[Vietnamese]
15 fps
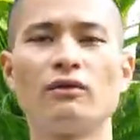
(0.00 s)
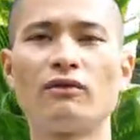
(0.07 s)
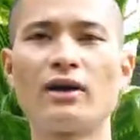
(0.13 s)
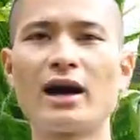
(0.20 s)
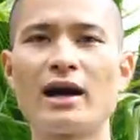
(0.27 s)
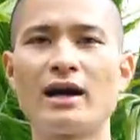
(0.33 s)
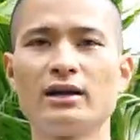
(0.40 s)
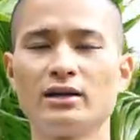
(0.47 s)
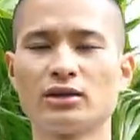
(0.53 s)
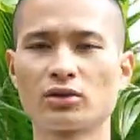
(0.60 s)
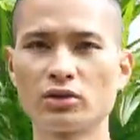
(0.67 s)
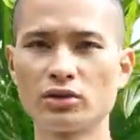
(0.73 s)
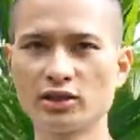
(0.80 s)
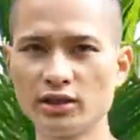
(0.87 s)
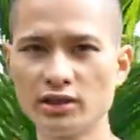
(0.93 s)
Và
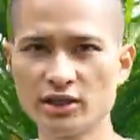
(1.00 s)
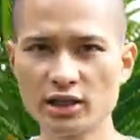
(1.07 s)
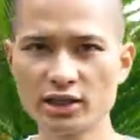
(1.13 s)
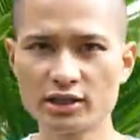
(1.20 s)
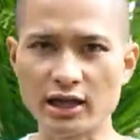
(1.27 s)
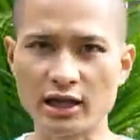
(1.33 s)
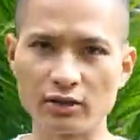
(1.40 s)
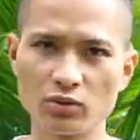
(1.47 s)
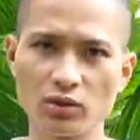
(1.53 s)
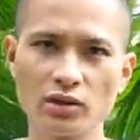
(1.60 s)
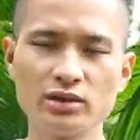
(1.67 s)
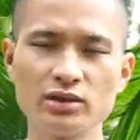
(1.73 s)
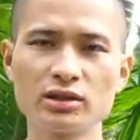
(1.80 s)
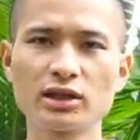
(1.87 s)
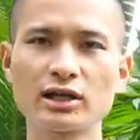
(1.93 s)
tôi xin chia sẻ luôn
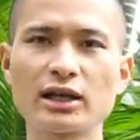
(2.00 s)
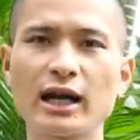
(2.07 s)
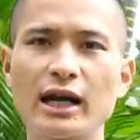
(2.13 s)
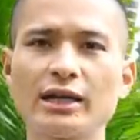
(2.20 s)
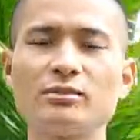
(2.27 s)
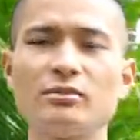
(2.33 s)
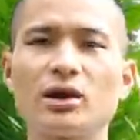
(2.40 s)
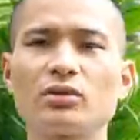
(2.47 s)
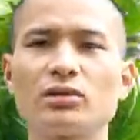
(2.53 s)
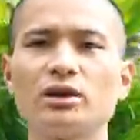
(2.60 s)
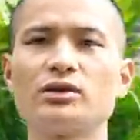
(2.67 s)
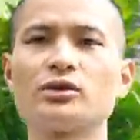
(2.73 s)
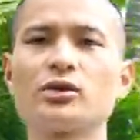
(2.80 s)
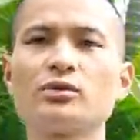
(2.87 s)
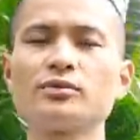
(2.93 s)
những cái cách mà có thể
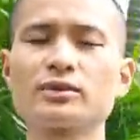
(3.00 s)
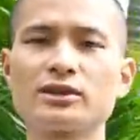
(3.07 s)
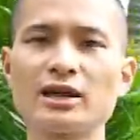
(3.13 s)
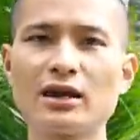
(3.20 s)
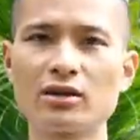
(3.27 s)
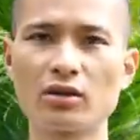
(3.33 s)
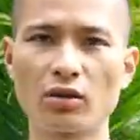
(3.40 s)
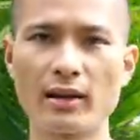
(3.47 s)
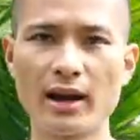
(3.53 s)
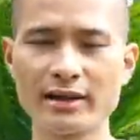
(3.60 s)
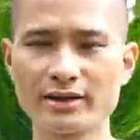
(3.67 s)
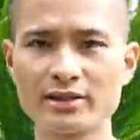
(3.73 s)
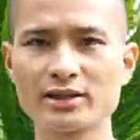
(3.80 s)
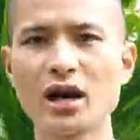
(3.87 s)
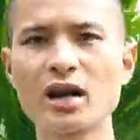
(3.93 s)
giúp răng của bạn
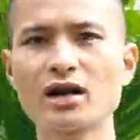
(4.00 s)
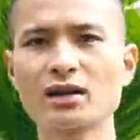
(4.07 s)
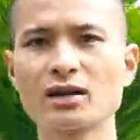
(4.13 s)
chắc